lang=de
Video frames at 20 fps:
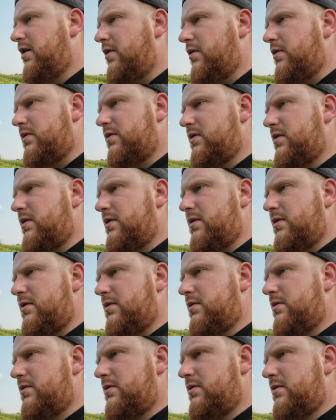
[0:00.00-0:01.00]
Und
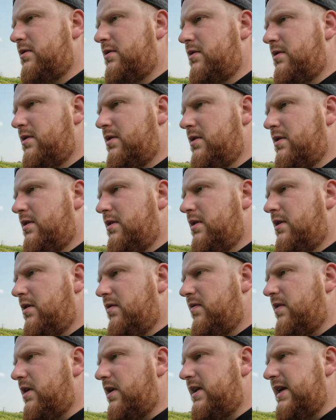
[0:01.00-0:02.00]
äh,
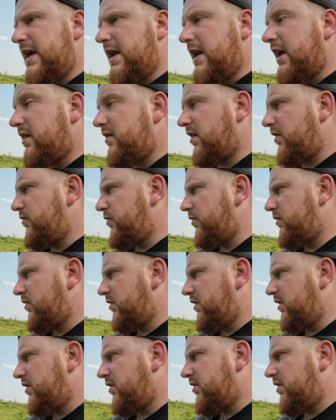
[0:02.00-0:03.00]
weil die Elektrik
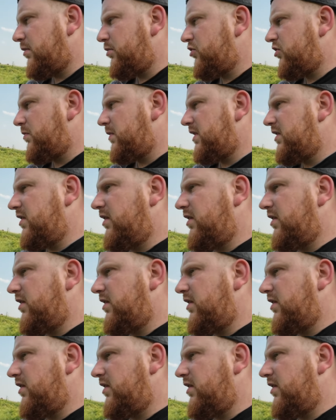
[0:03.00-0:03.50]
funktioniert, das habe ich schon mal